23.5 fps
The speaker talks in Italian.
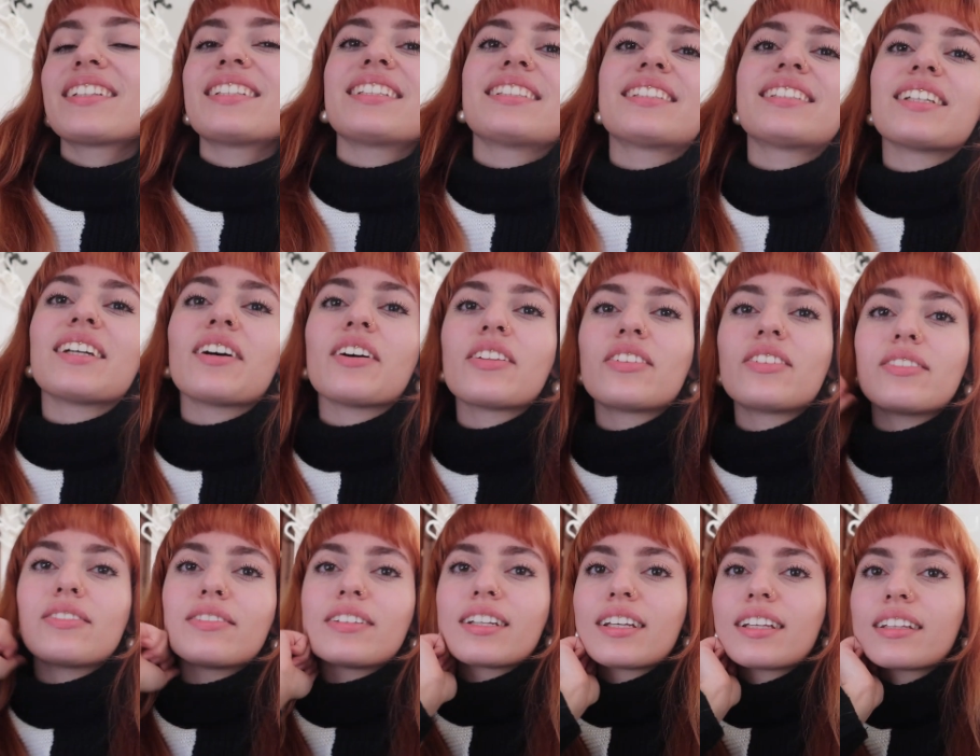quindi sì, oggi
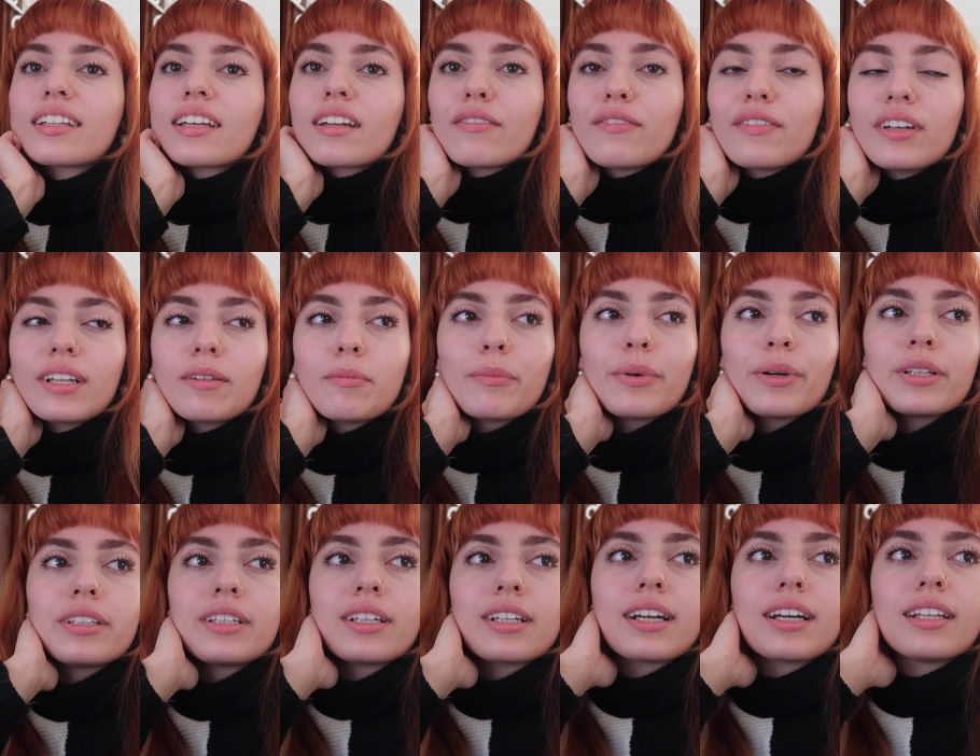vorrei andare a fare un po'
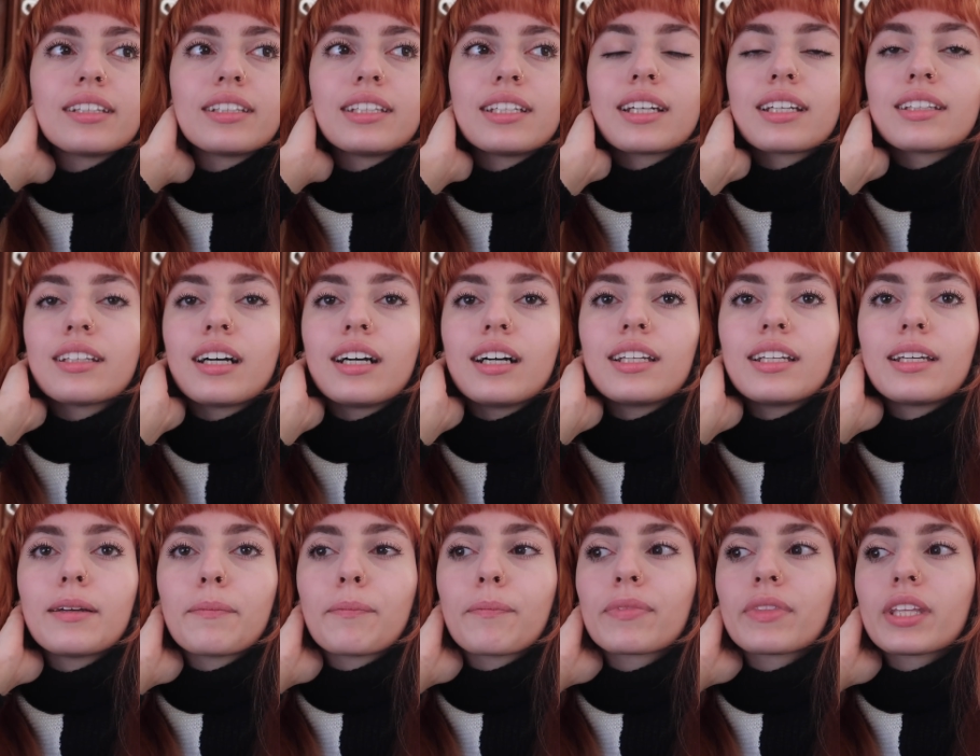di regali di
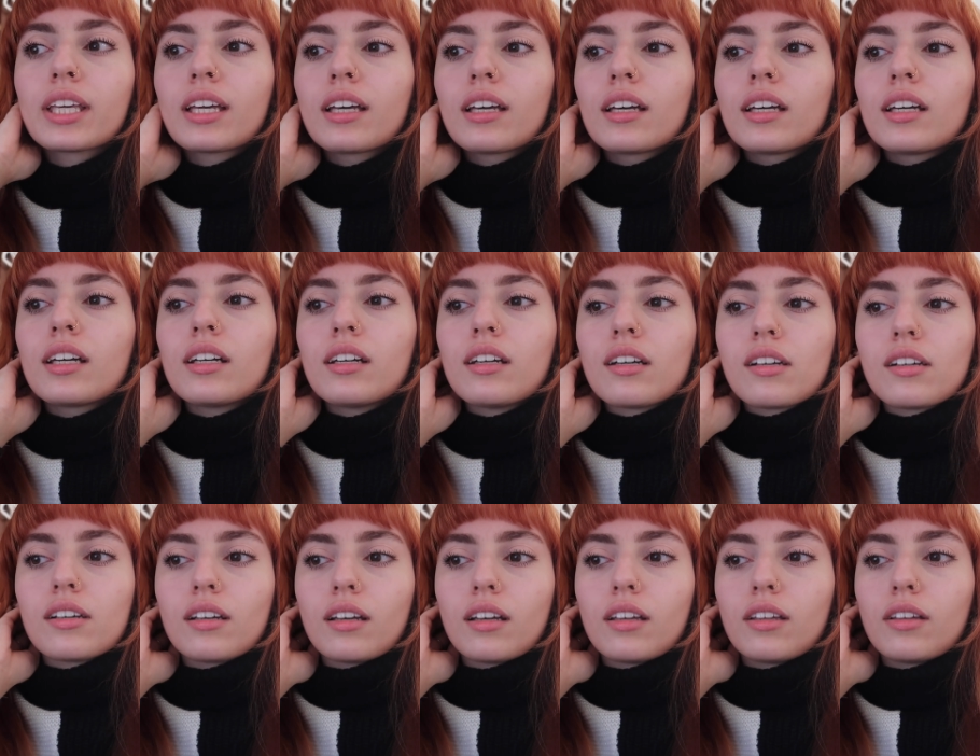Natale
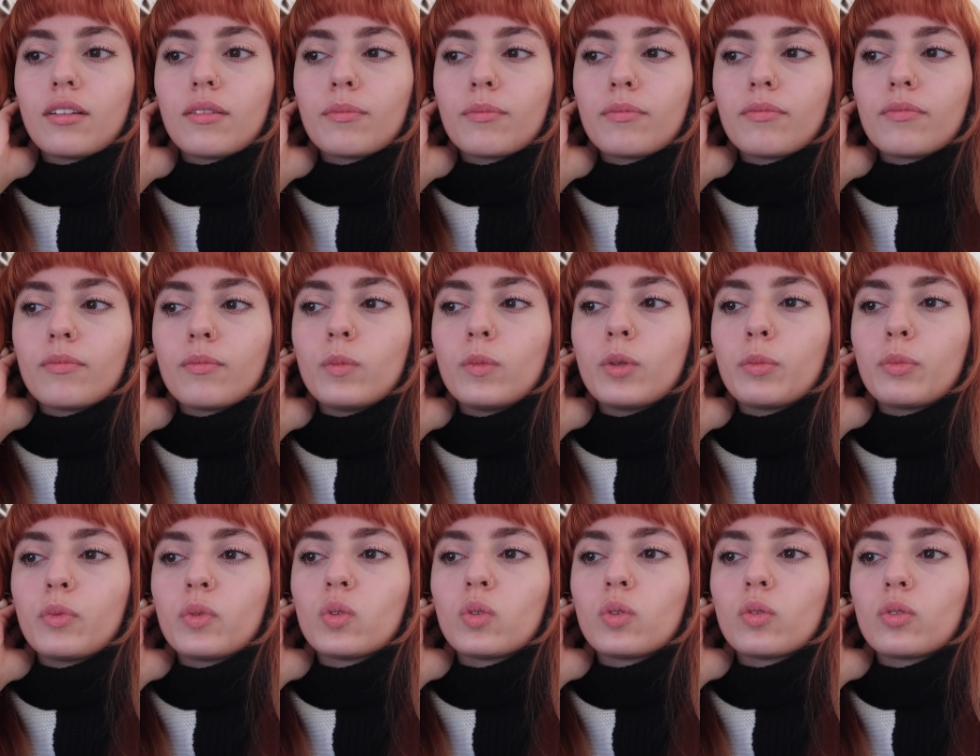eh,
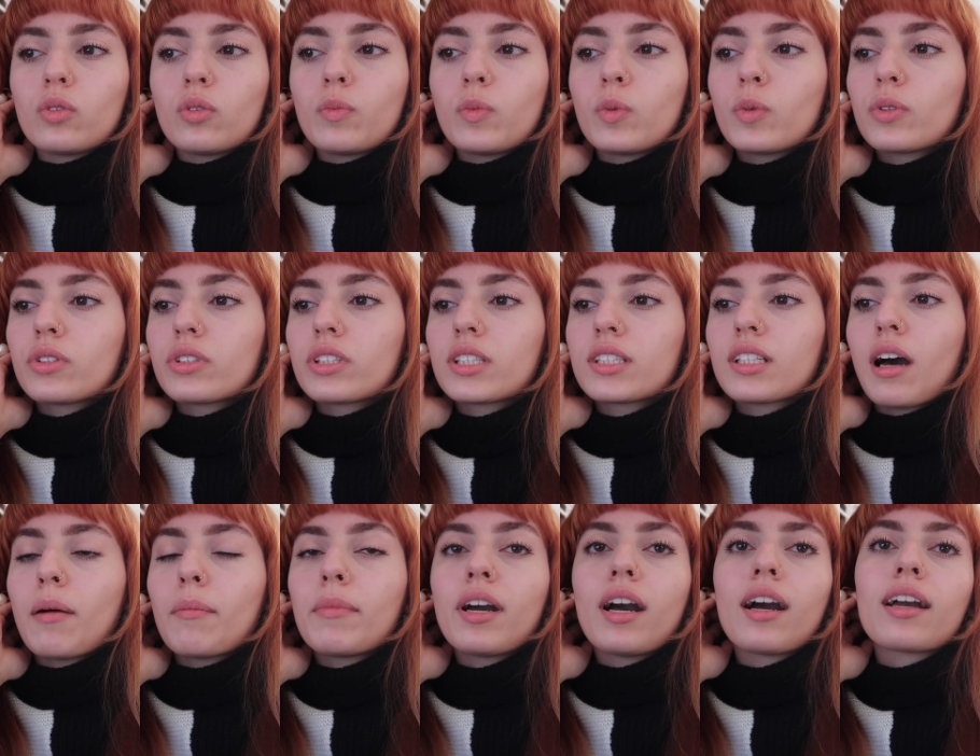dopo, dopo questo
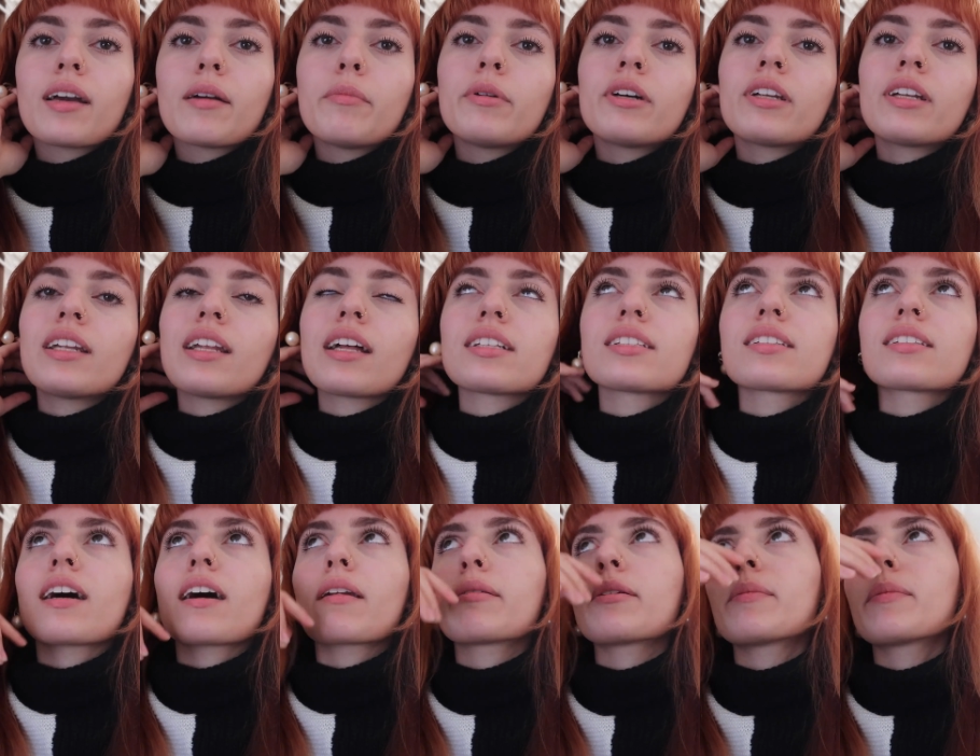esame anche per
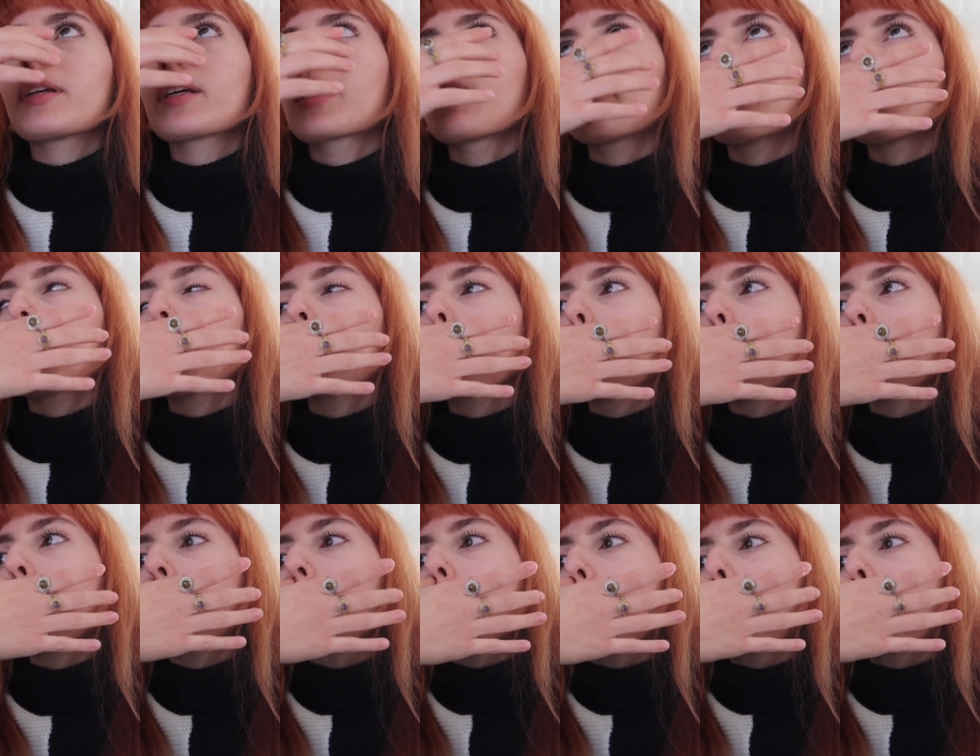rilassarmi perché poi io